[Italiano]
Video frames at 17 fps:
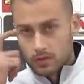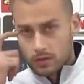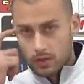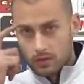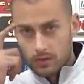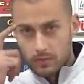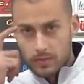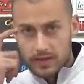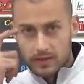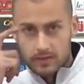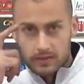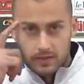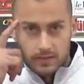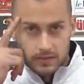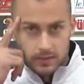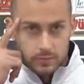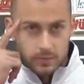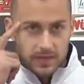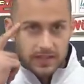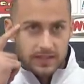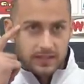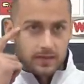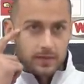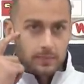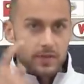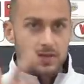No, vabbè, eh,
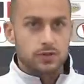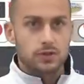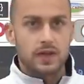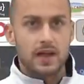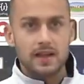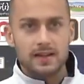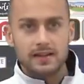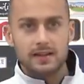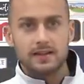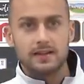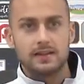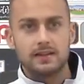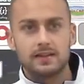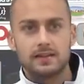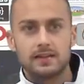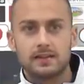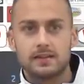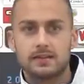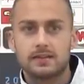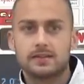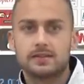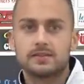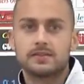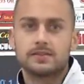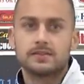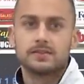aspettative personali
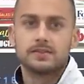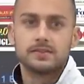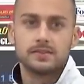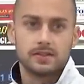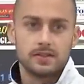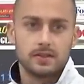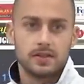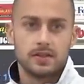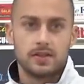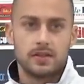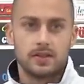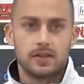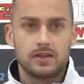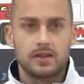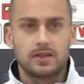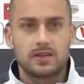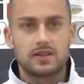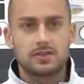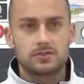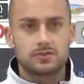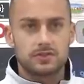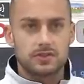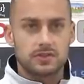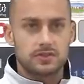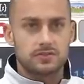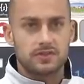adesso
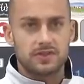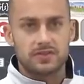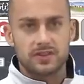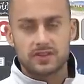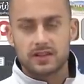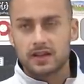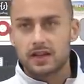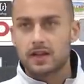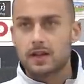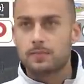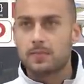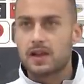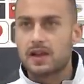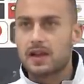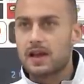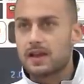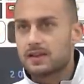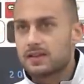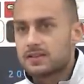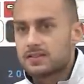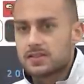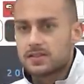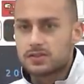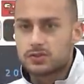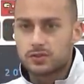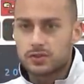fa, si fa fatica anche a parlare, nel
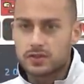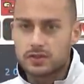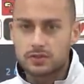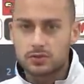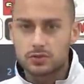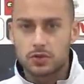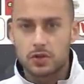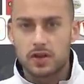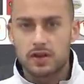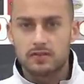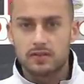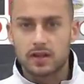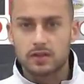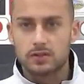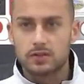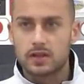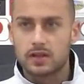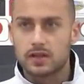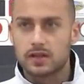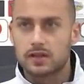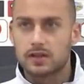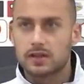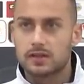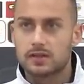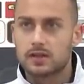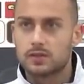senso che io sono arrivato
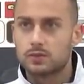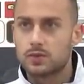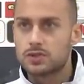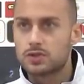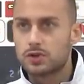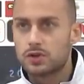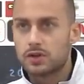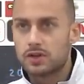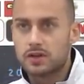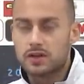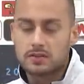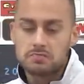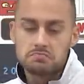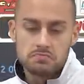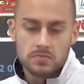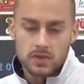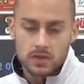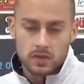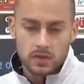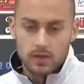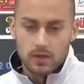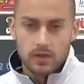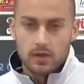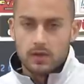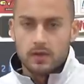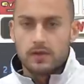da, da due giorni,
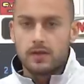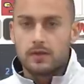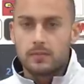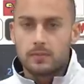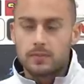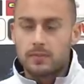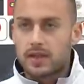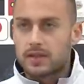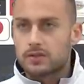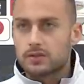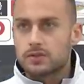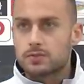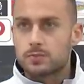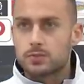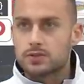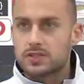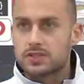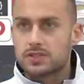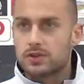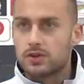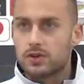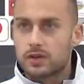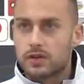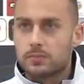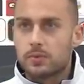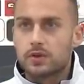eh, mi metto a
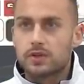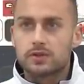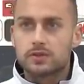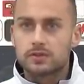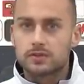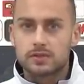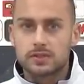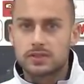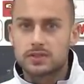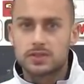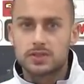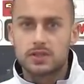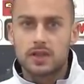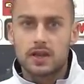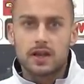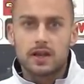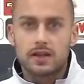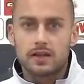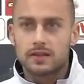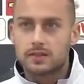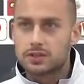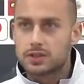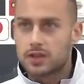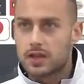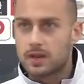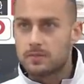disposizione, poi eh, deciderà,
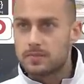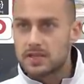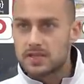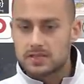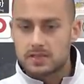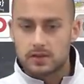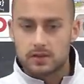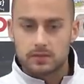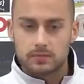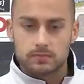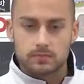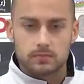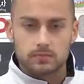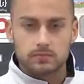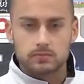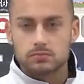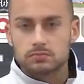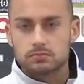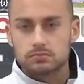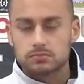deciderà il mister, non